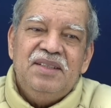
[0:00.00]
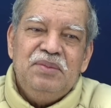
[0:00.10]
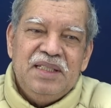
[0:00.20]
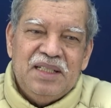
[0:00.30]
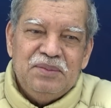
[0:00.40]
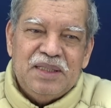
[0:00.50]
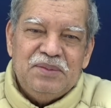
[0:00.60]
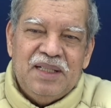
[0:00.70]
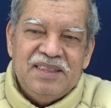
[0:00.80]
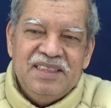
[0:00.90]
मीरा
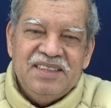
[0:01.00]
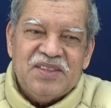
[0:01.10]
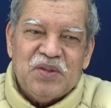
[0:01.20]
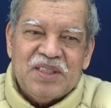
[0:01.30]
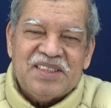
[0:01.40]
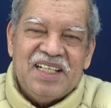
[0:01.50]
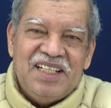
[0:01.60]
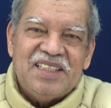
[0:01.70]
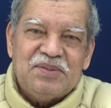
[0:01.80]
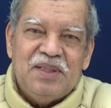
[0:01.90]
मनमानी सूरत
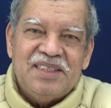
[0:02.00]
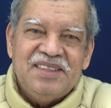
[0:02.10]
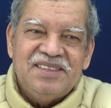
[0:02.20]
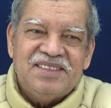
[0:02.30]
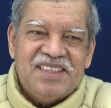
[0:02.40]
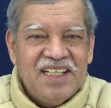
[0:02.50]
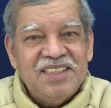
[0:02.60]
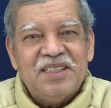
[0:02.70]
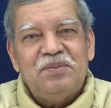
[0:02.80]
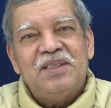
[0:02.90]
सैल आसमानी सैल
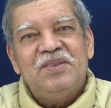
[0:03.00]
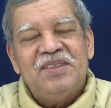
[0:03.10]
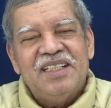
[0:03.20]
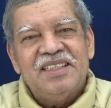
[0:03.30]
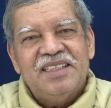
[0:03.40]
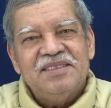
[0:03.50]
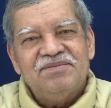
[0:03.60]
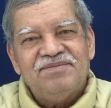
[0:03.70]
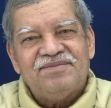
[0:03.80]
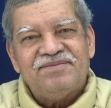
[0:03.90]
सफ़र को कहते
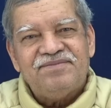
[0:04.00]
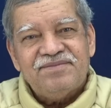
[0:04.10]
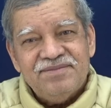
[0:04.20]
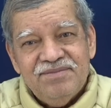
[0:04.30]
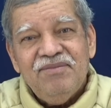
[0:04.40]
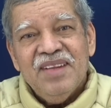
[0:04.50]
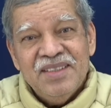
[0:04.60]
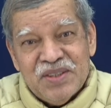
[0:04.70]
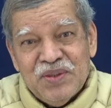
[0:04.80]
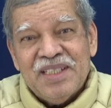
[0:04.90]

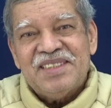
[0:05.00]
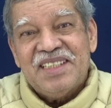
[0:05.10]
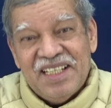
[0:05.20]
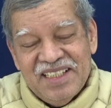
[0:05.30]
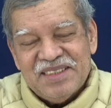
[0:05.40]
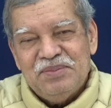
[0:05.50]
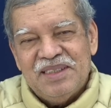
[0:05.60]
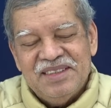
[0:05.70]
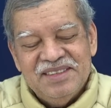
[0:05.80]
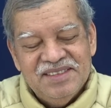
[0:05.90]
सूरत सैल
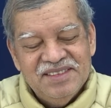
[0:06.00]
आसमानी